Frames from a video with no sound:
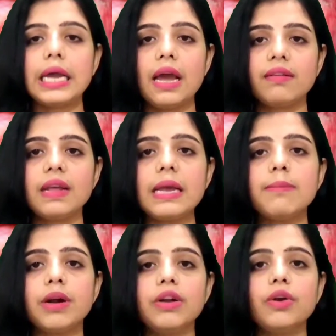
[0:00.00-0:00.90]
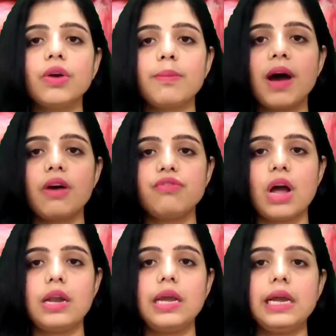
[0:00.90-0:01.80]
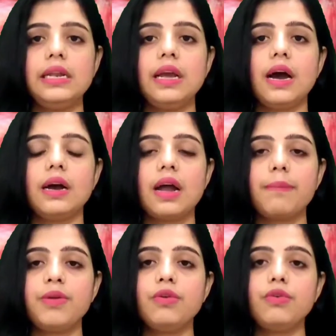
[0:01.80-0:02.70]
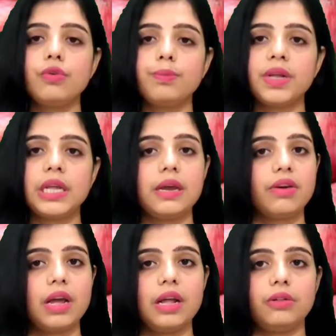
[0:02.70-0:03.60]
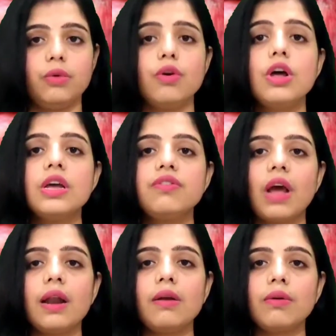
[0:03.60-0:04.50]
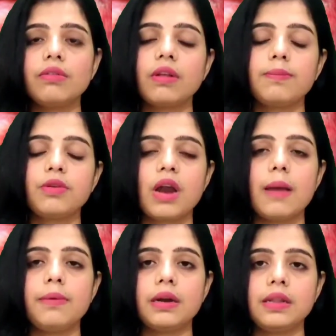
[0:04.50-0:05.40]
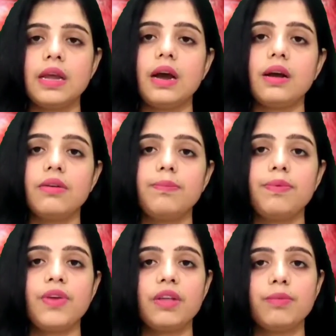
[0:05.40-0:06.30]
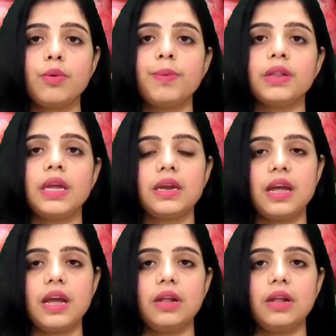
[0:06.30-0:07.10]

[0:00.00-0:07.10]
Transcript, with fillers: आगे ऐसे ही मंडियों के भाव जानने के लिए अगर आप यूट्यूब पे देख रहे हैं तो चैनल को सब्सक्राइब कर दे अगर फेसबुक पर देख